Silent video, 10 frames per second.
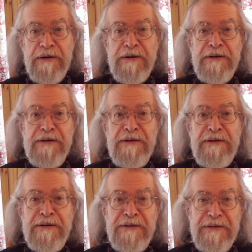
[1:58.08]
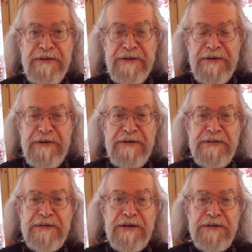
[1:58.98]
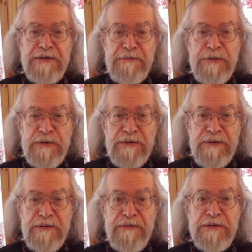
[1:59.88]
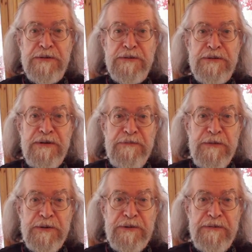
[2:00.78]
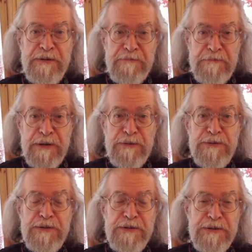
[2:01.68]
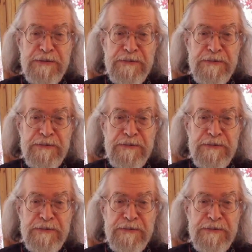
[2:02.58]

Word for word: Ага, скажет Бог, вы создали мертвое, похожее на